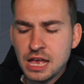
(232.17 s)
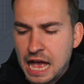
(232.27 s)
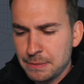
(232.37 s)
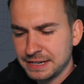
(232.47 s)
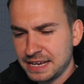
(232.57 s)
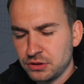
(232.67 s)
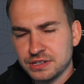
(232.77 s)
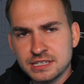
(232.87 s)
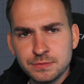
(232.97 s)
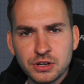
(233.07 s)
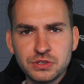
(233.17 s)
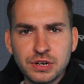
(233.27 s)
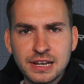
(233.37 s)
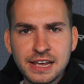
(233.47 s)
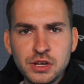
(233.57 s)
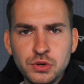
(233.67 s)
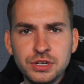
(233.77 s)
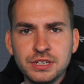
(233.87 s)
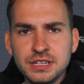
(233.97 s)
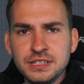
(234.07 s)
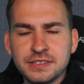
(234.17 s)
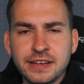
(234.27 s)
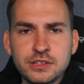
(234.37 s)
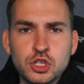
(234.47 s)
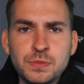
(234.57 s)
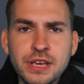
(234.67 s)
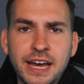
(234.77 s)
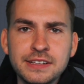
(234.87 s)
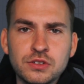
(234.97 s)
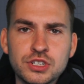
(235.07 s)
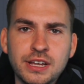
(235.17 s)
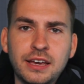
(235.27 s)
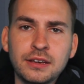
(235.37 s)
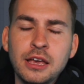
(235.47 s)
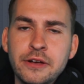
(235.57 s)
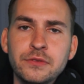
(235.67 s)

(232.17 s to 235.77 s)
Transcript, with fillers: aber dennoch ist es immer noch so eine kleine Hürde, in dieses ganze Spiel einzusteigen.